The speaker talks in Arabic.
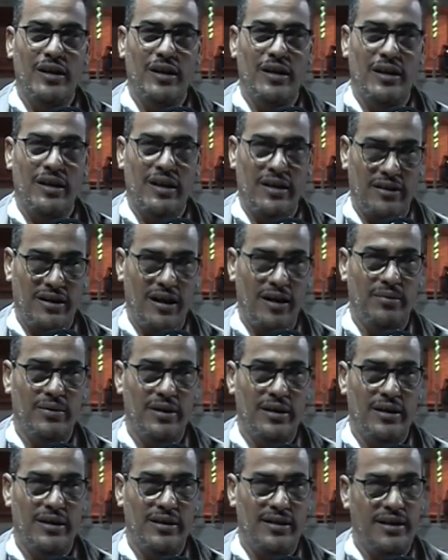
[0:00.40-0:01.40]
خطاب
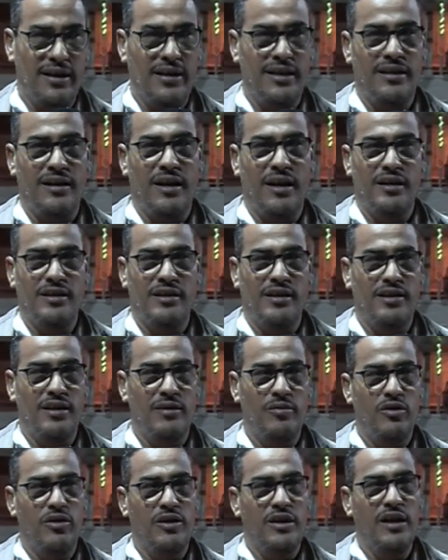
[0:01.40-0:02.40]
السيد رئيس
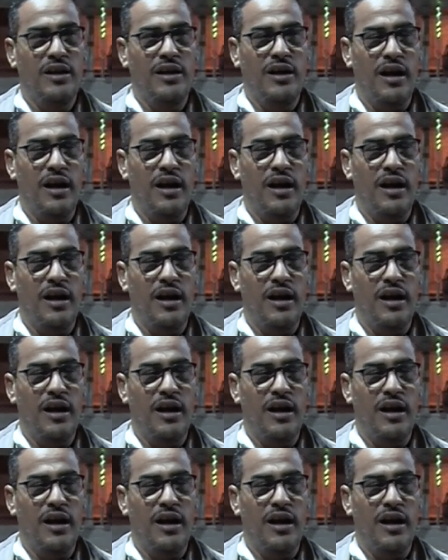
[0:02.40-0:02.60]
الجمهوريه اللي